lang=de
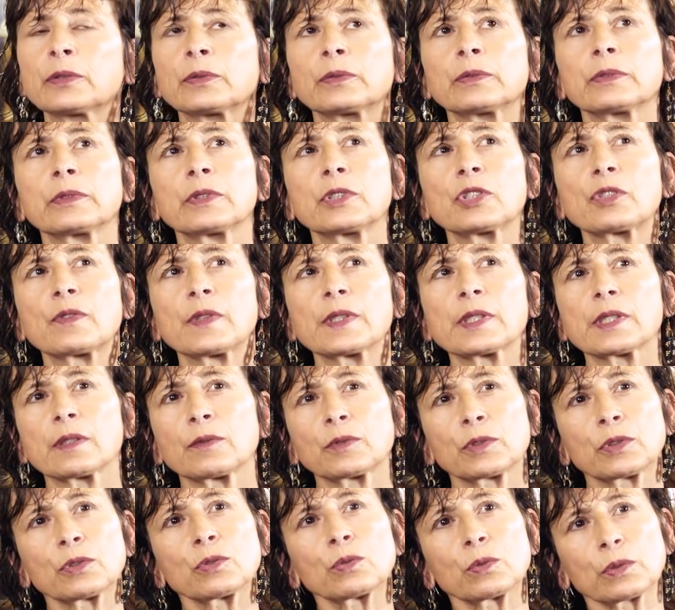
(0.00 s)
und die
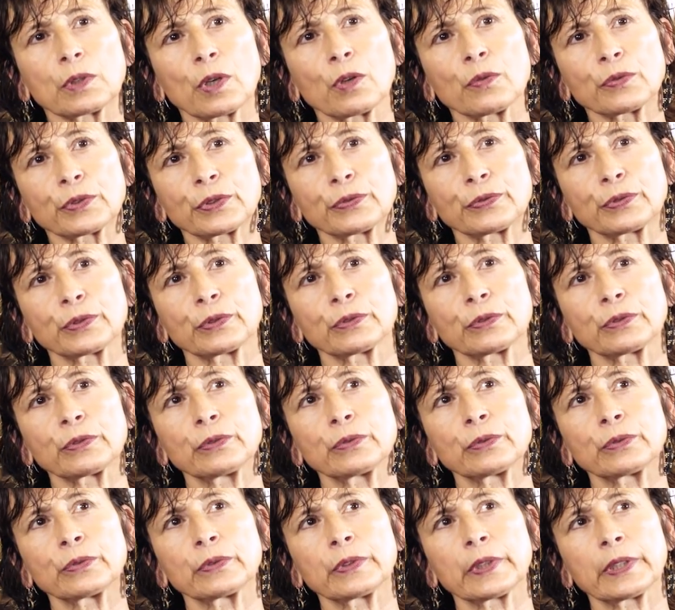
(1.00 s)
Schwester wurde tot
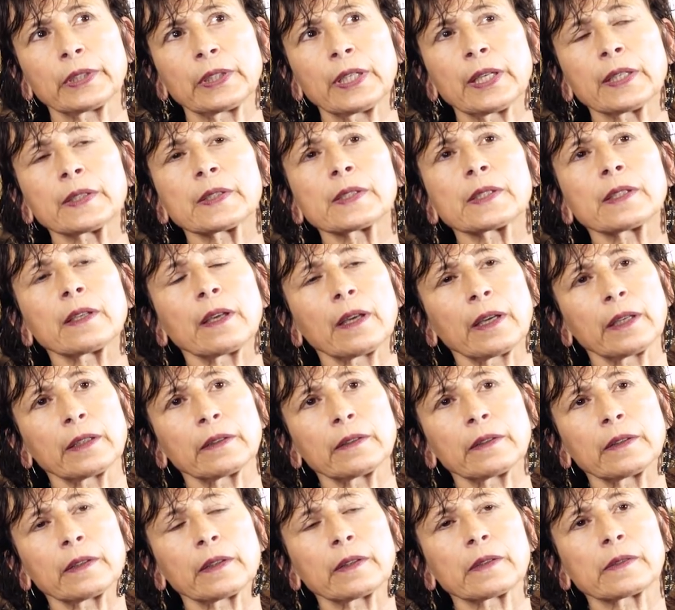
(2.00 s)
aufgefunden. Und dann hat sie
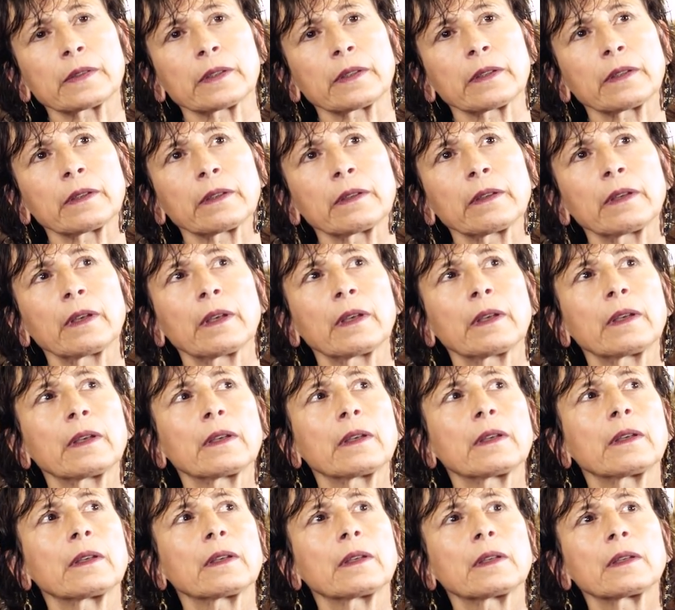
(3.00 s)
einen dieser
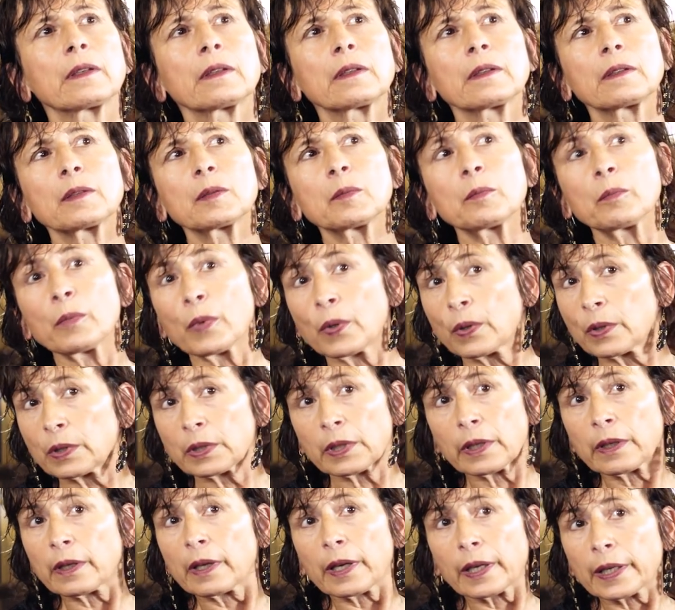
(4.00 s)

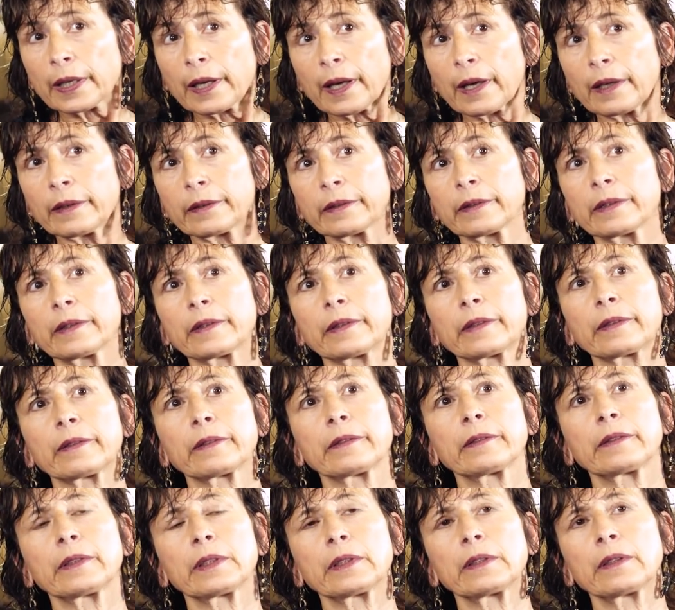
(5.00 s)
Mörder
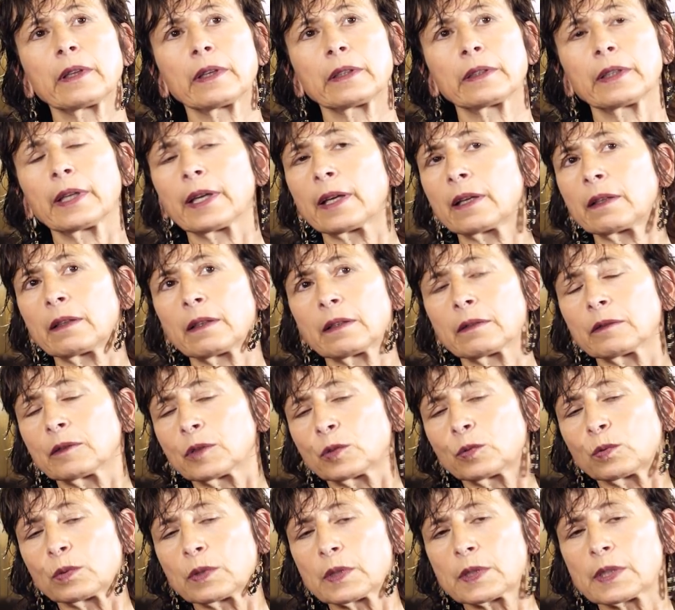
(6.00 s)
erkannt, die da in
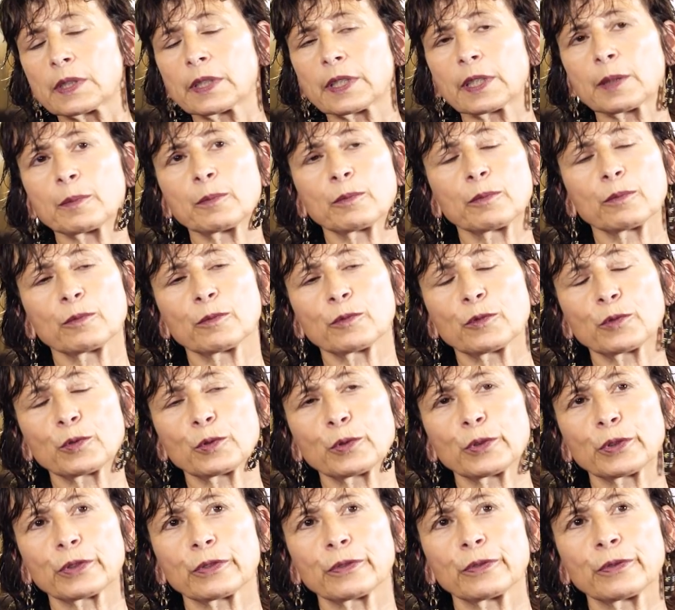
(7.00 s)
England ein gutes Leben
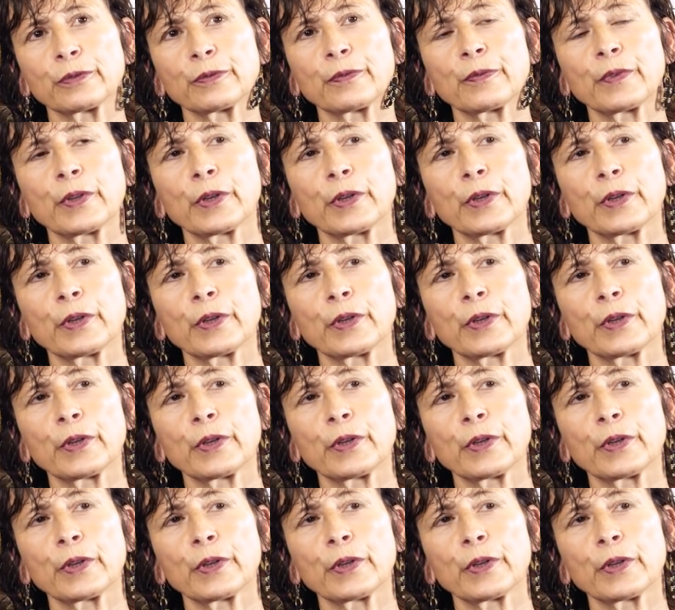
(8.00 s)
führten.